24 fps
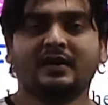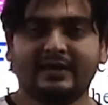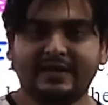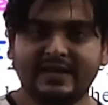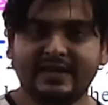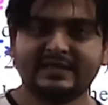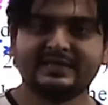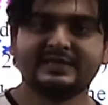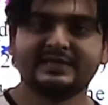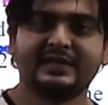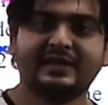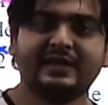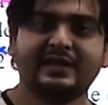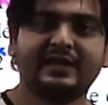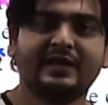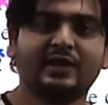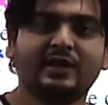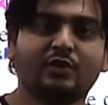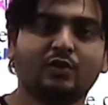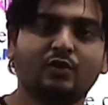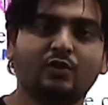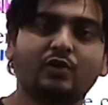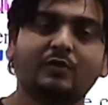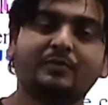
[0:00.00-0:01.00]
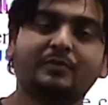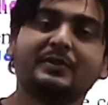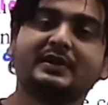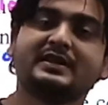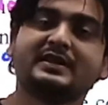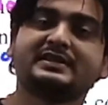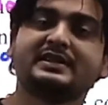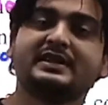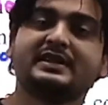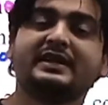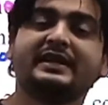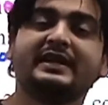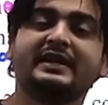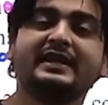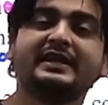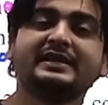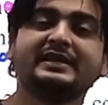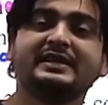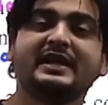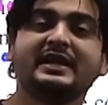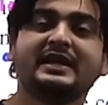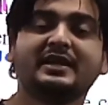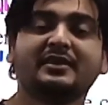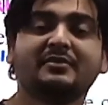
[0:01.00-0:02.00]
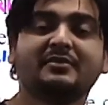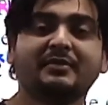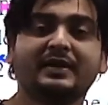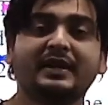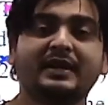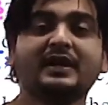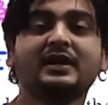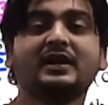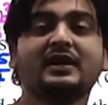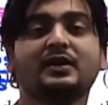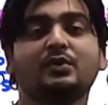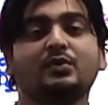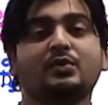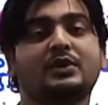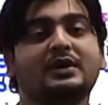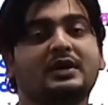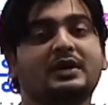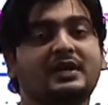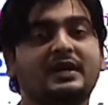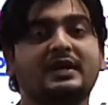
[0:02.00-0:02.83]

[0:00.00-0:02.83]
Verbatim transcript: डेंसिटी को परसेंटेज एरर में कन्वर्ट